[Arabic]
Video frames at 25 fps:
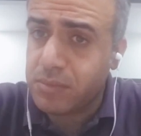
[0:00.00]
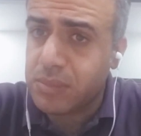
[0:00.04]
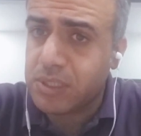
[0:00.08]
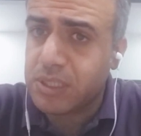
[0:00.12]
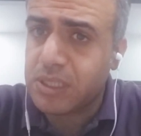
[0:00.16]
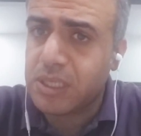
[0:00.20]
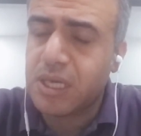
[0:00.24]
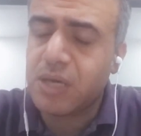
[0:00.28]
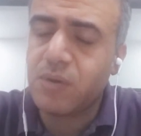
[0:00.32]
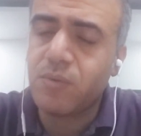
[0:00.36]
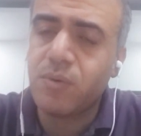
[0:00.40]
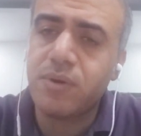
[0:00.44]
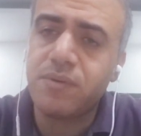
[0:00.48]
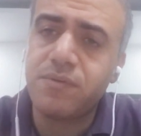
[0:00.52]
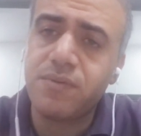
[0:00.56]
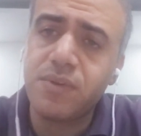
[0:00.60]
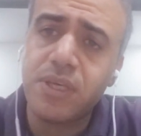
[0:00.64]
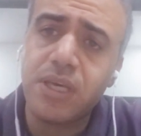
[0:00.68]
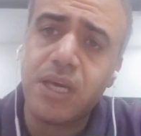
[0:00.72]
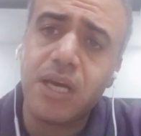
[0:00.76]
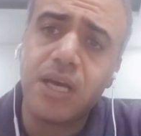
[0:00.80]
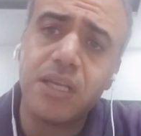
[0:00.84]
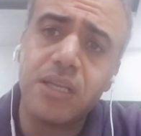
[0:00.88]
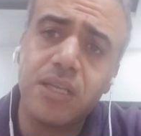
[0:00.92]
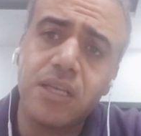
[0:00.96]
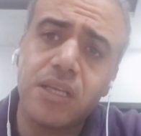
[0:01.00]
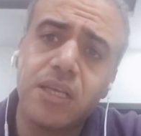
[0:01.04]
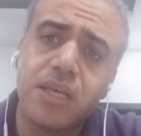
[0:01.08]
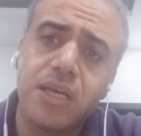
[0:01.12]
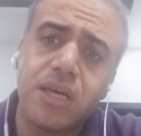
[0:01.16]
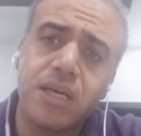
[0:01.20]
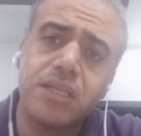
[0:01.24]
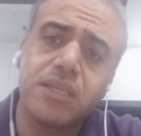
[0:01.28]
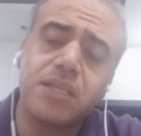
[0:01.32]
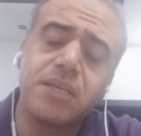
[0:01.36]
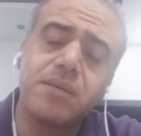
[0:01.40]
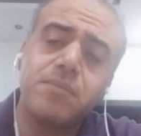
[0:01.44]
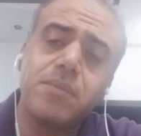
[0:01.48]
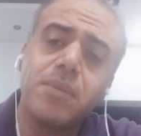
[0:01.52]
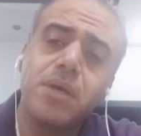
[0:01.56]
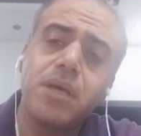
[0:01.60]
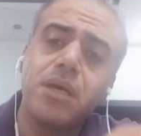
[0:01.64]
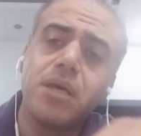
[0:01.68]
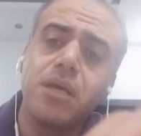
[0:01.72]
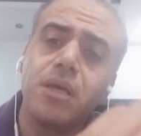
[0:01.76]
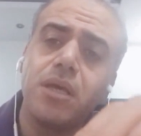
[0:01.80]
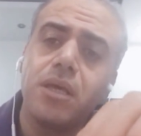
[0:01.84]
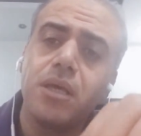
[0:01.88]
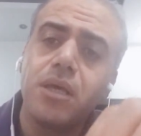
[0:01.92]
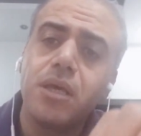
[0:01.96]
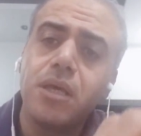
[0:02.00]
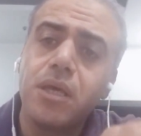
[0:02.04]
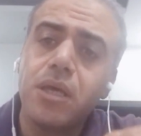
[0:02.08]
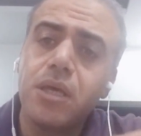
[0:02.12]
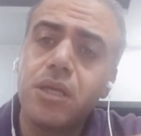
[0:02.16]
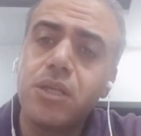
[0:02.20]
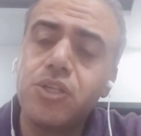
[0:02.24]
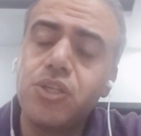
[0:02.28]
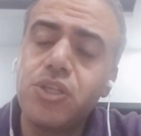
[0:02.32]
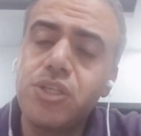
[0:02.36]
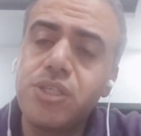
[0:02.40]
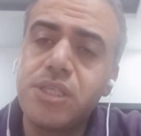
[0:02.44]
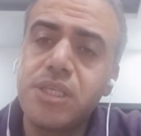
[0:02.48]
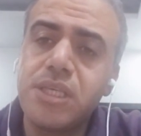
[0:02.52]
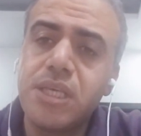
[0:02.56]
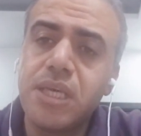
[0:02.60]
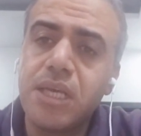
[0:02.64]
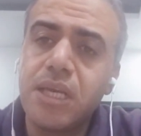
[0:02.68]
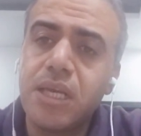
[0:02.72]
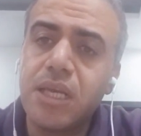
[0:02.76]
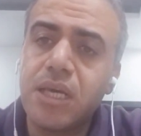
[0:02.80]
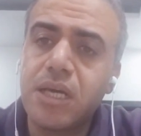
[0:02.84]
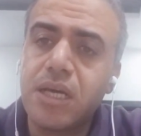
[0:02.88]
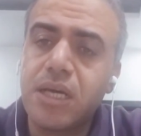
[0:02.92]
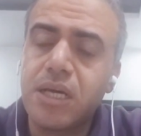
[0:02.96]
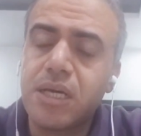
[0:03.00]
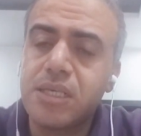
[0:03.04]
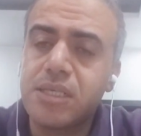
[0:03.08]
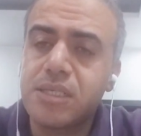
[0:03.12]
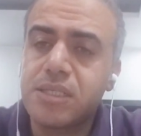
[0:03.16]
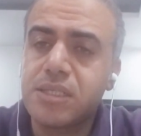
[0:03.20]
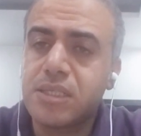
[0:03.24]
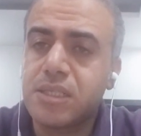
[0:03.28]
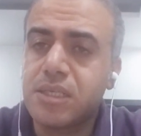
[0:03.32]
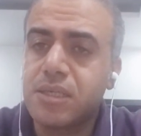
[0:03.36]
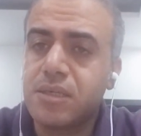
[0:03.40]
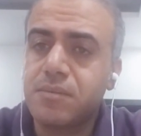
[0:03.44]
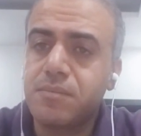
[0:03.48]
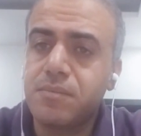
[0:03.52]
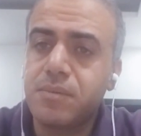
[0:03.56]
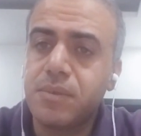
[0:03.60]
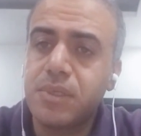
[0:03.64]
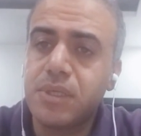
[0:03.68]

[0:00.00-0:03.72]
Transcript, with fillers: يتناول فيه هذا الكاتب الجزئية اللي خاصة